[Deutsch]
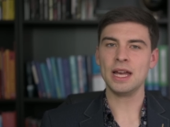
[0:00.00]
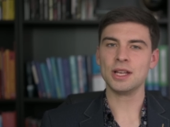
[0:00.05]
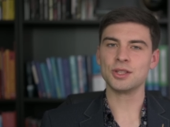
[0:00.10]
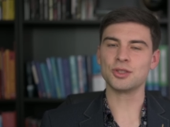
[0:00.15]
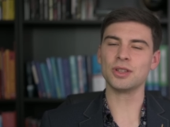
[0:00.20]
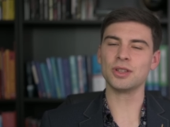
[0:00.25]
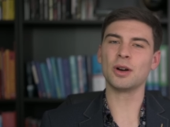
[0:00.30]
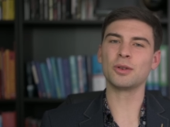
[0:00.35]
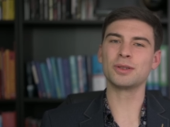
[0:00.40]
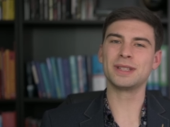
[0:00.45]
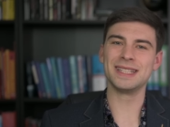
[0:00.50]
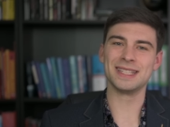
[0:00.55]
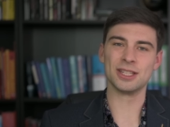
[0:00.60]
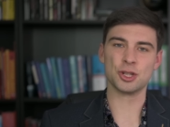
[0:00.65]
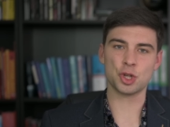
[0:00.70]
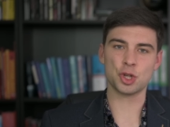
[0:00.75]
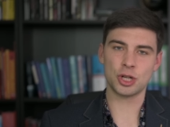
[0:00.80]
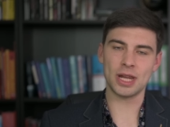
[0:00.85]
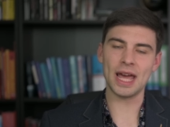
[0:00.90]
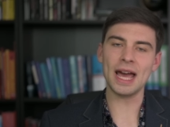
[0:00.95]
sondern auch diese
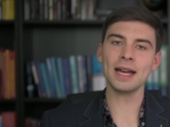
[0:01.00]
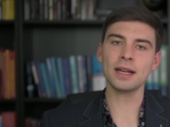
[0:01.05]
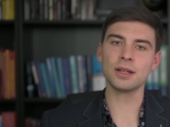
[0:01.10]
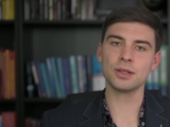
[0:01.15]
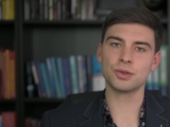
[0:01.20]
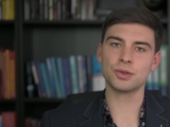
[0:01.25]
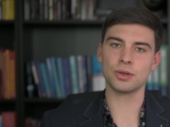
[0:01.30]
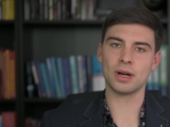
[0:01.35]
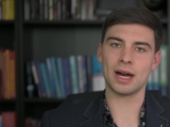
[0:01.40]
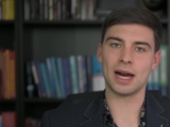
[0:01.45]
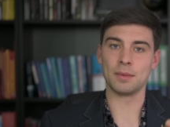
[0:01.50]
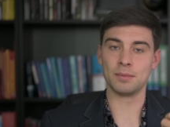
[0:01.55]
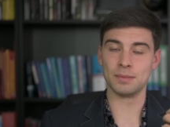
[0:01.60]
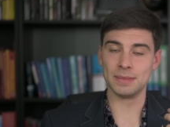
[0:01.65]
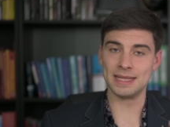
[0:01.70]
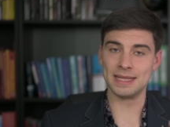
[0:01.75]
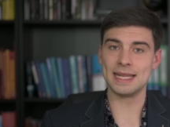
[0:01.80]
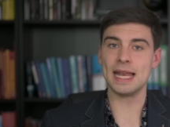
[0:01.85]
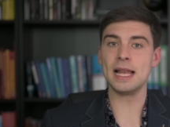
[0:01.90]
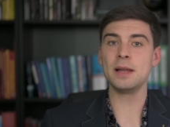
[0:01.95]
Stärke zu
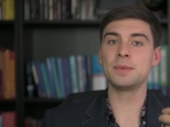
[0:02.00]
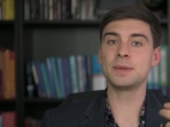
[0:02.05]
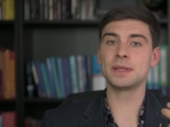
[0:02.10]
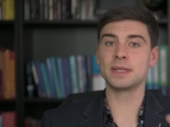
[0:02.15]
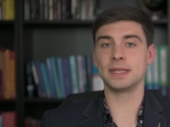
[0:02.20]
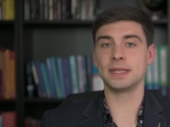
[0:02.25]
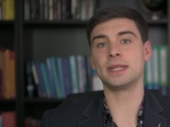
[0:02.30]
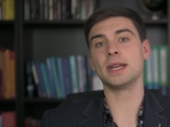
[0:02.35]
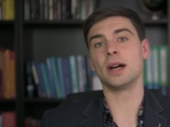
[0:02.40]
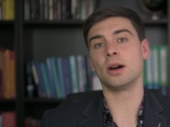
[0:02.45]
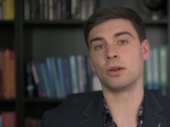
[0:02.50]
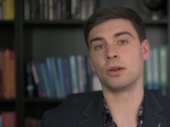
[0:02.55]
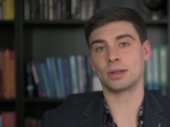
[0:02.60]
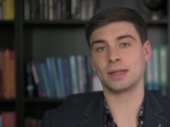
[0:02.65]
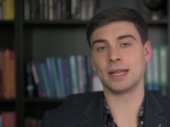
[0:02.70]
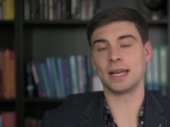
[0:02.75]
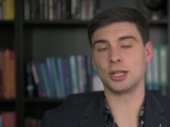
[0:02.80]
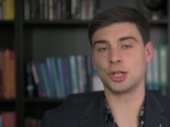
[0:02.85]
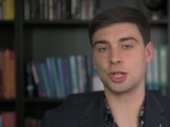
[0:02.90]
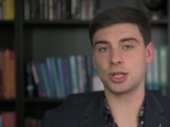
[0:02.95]
haben, selbstsicher auch
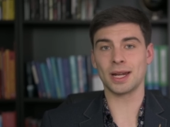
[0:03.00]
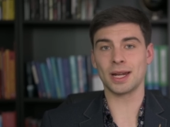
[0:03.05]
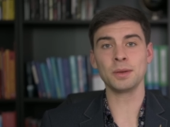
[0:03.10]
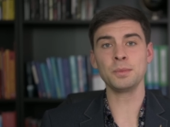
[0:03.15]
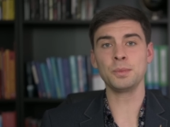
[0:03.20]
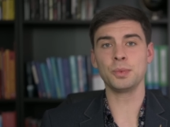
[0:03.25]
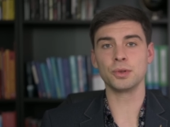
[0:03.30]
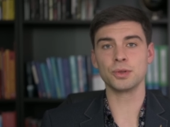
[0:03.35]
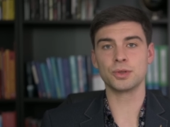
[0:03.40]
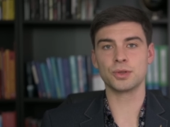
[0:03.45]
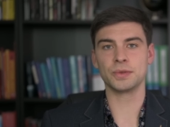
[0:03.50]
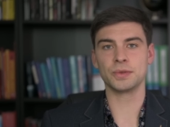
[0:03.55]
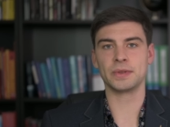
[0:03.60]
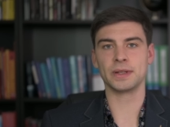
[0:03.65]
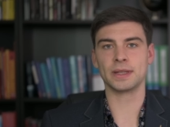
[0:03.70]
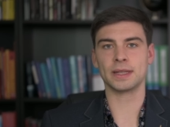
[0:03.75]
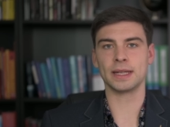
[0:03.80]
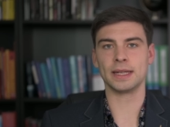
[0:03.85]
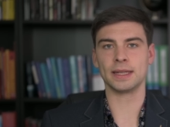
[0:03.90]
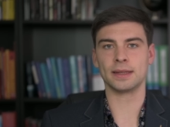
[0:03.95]
deinen Standpunkt zu
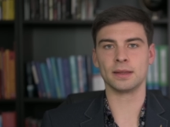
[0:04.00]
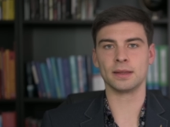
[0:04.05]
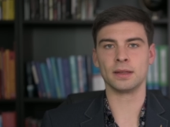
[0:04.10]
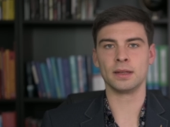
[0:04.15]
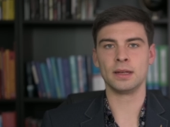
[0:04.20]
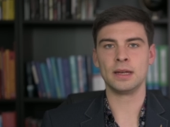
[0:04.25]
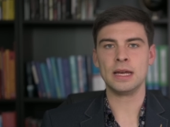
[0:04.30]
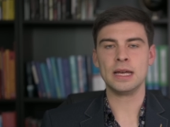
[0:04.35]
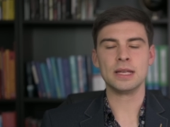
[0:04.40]
vertreten.